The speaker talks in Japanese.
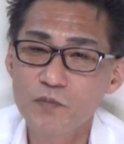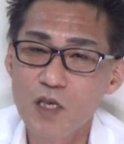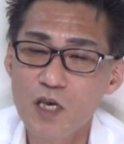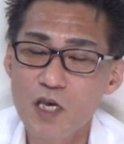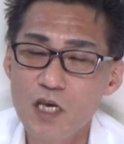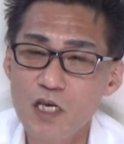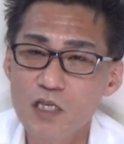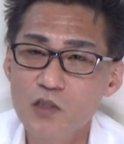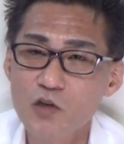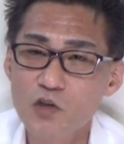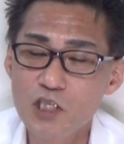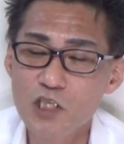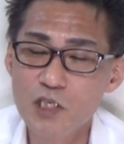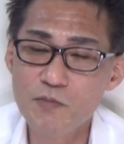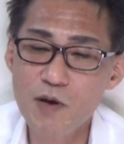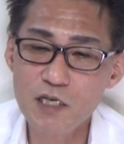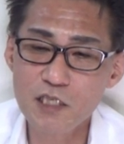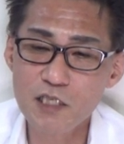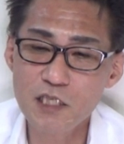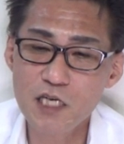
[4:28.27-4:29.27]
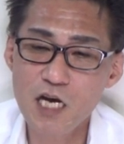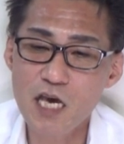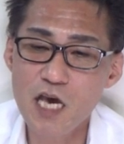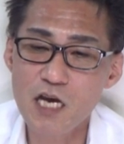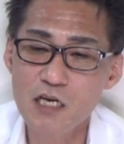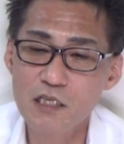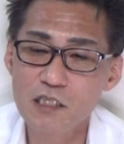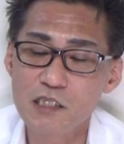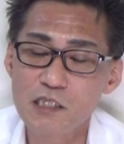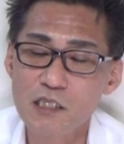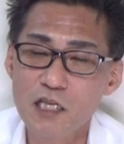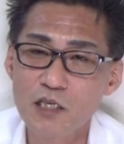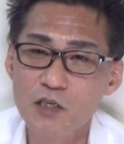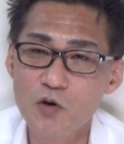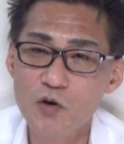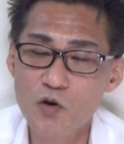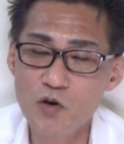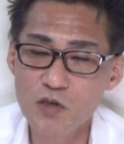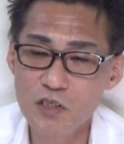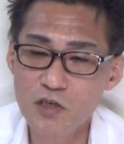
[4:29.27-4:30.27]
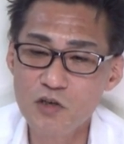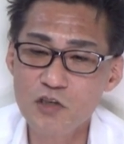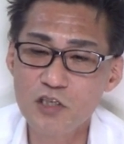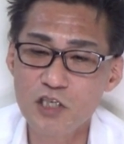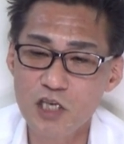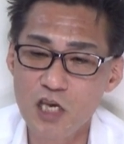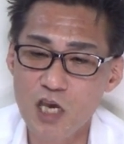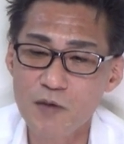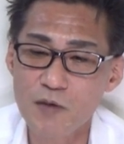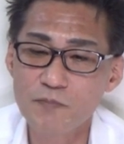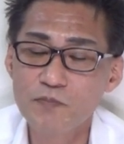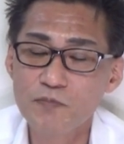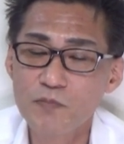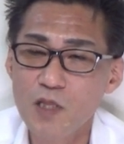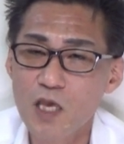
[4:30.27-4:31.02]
えー、豊島区がやるですね、表彰式。